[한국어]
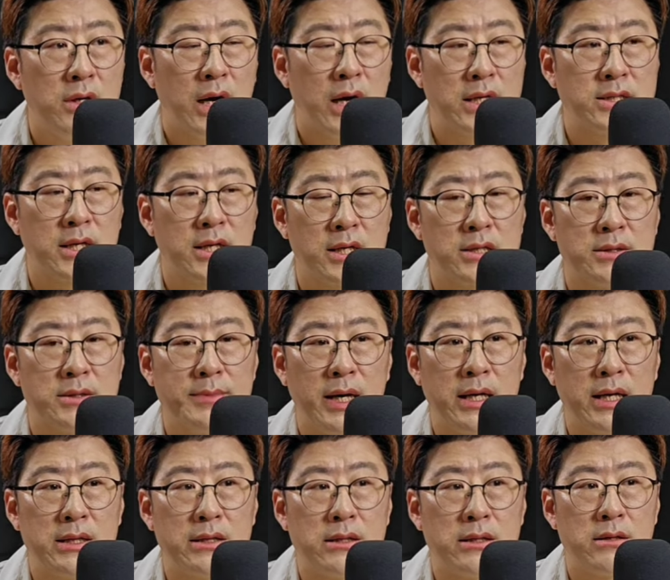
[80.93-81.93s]

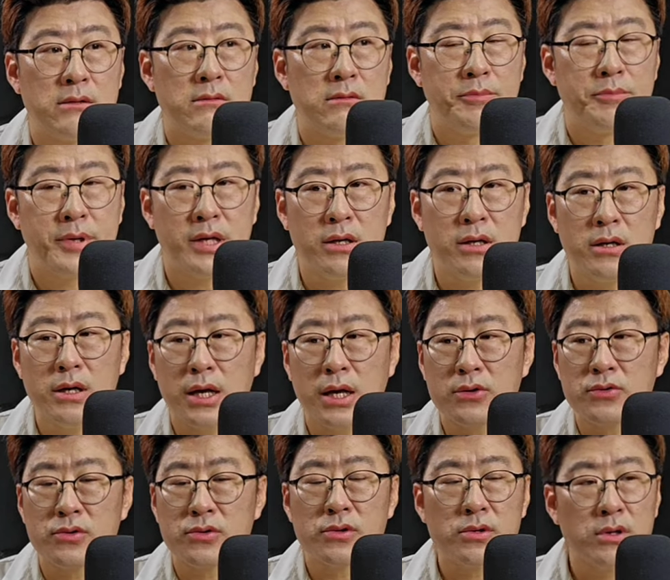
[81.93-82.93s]
아시겠지만 피를
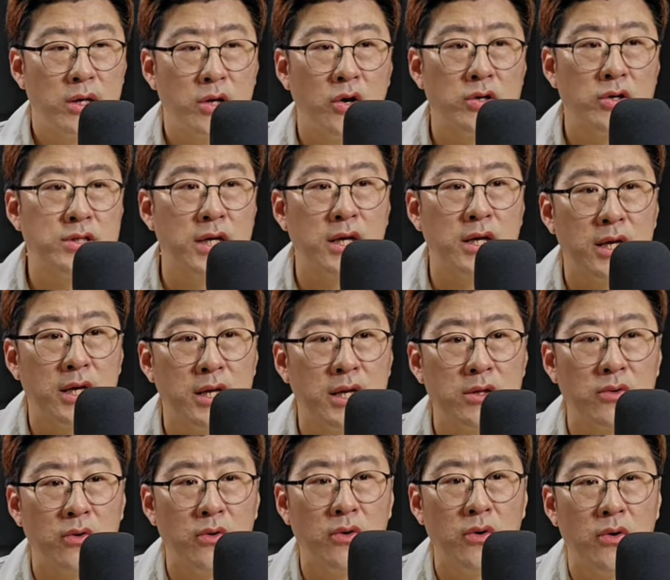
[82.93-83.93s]
나눈
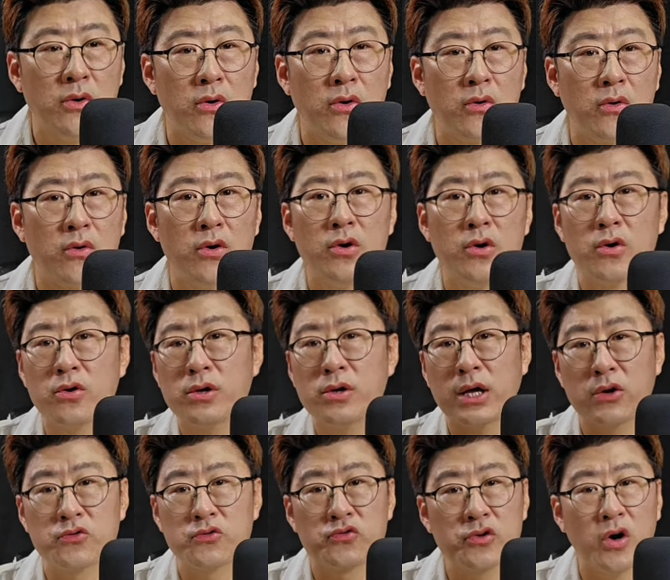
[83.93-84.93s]
형제끼리도 권력을
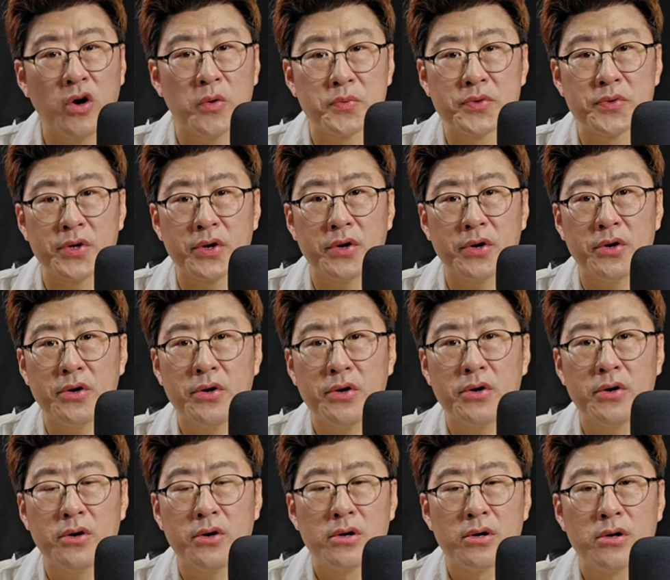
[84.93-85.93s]
나눌 수가
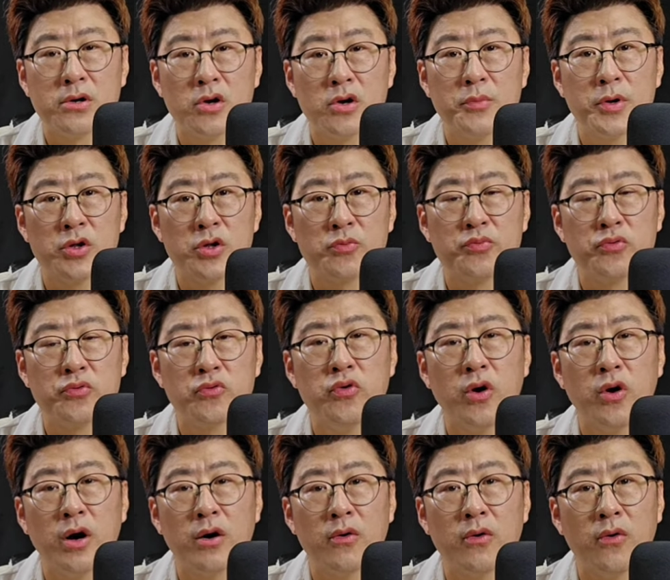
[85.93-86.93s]
없어요 그럼에도
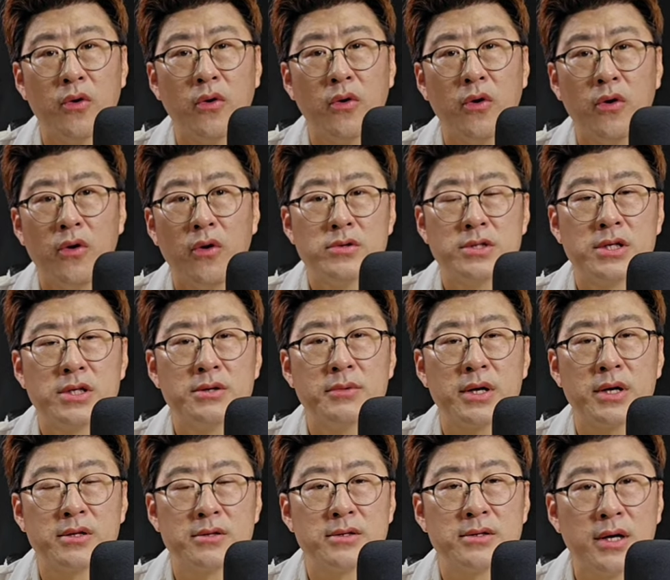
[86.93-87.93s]
불구하고 지금
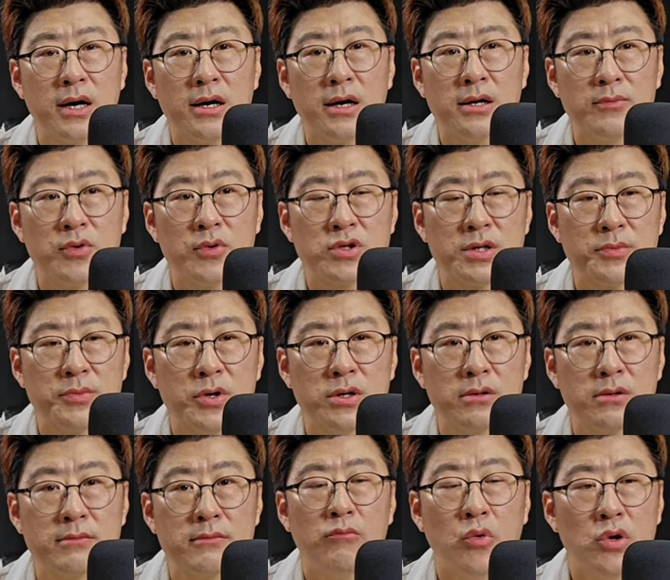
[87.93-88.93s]
같은 상황을
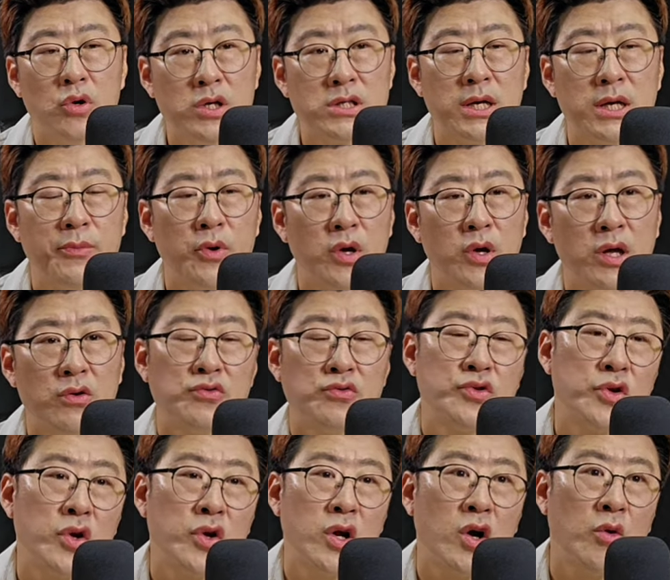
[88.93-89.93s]
보시면 뭐 이재명이
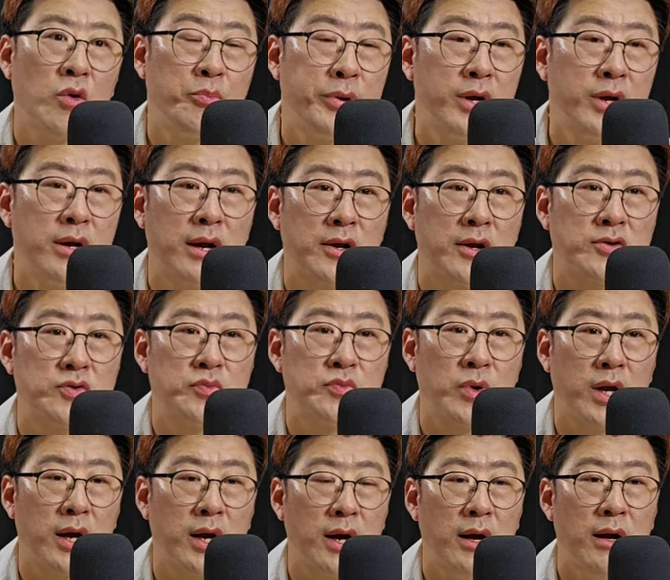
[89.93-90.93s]
윤석열하고 피를
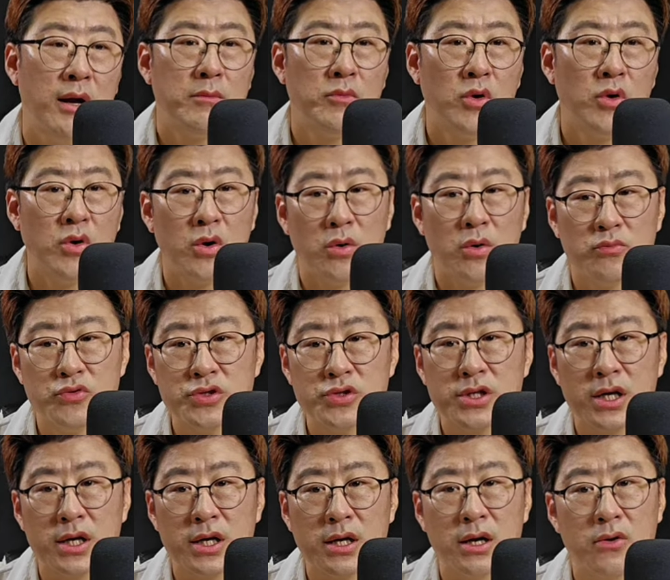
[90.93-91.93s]
나눴습니까 뭐
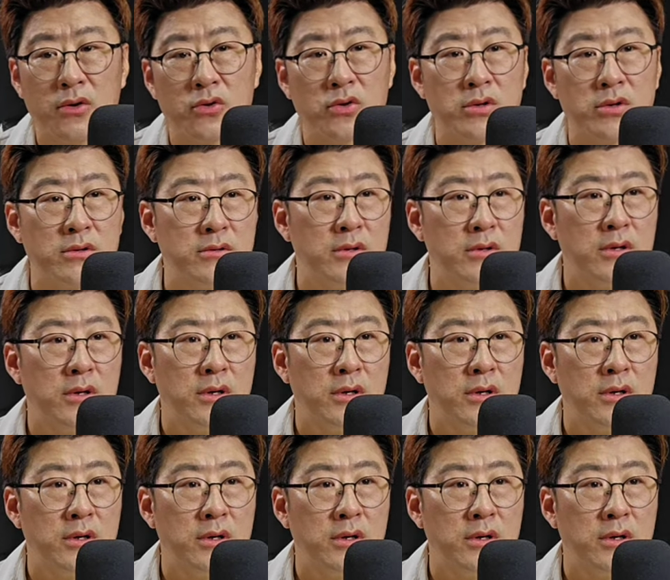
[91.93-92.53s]
문재인하고는